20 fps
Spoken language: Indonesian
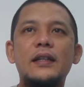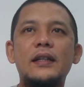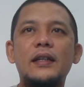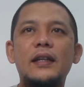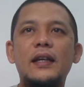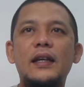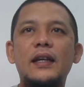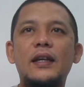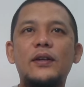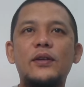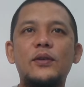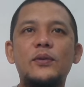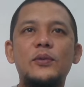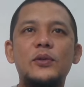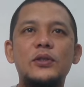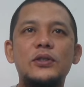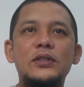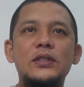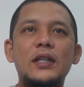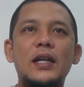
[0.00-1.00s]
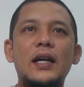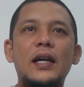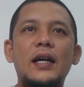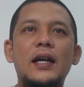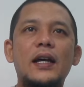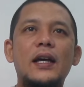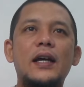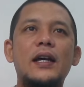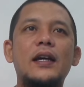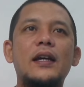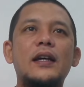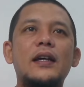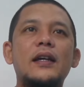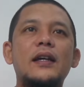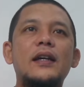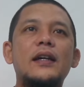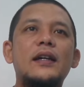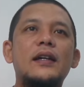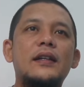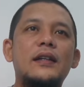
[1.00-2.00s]
Nih rumusnya
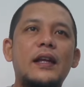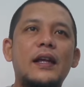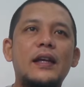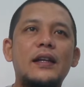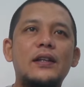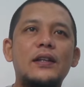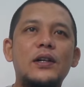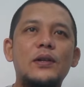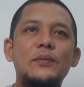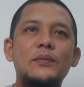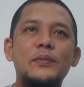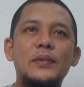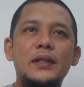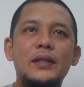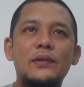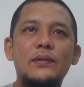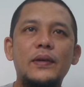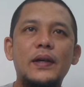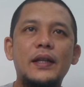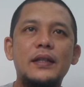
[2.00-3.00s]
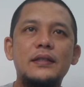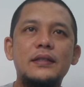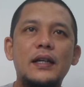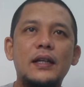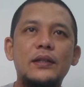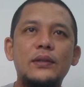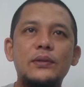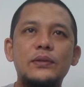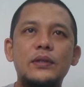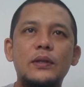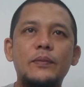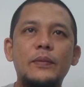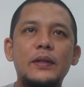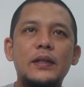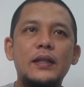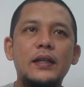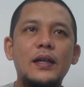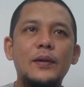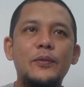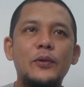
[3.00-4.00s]
random between 1 sampai
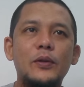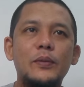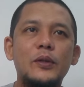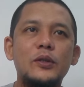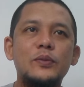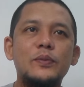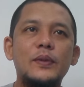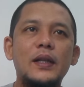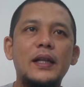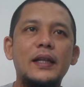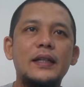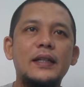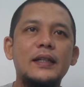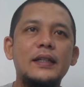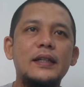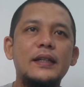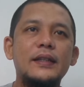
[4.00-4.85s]
359 karena